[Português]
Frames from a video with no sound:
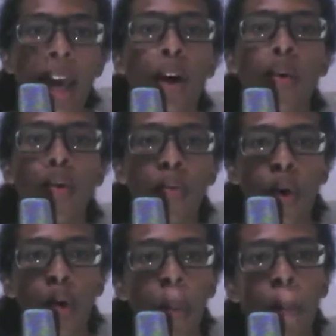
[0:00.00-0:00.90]
eu
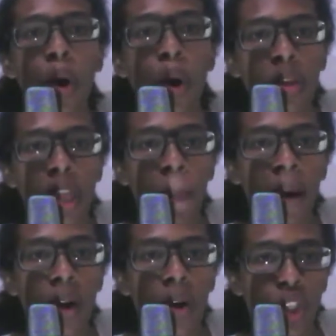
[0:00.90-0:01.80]
vou compor outra
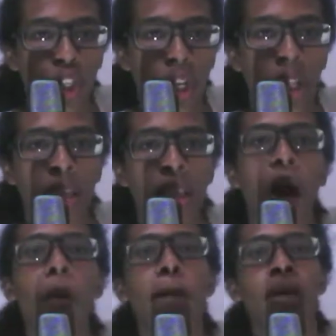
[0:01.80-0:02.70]
paródia de
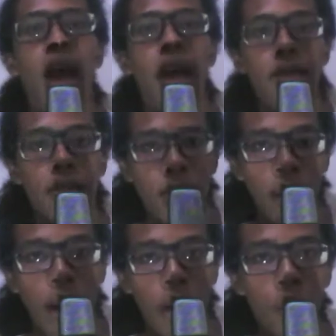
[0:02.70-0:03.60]
Natal para esse
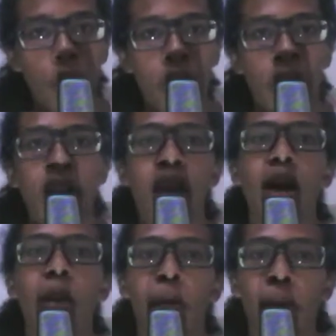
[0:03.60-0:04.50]
ano,
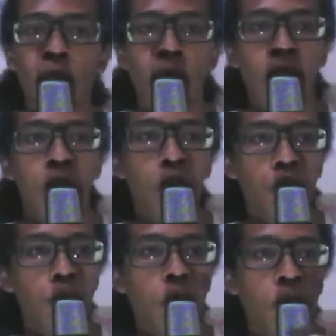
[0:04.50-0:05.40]
porque é um
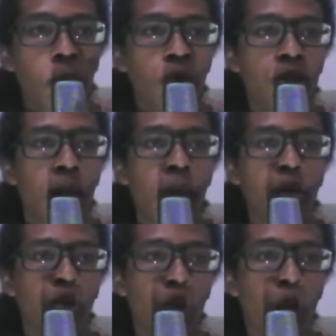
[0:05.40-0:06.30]
dos meus primeiros
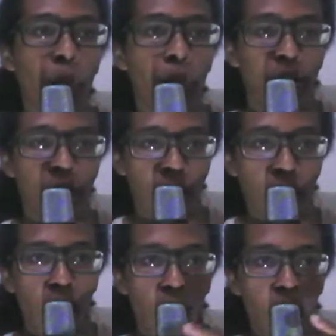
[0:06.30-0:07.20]
trabalhos de
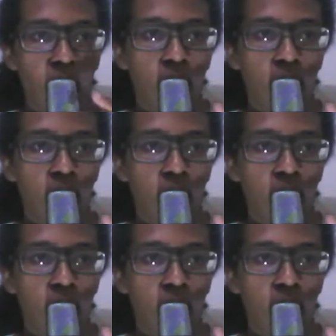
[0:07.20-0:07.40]
composição.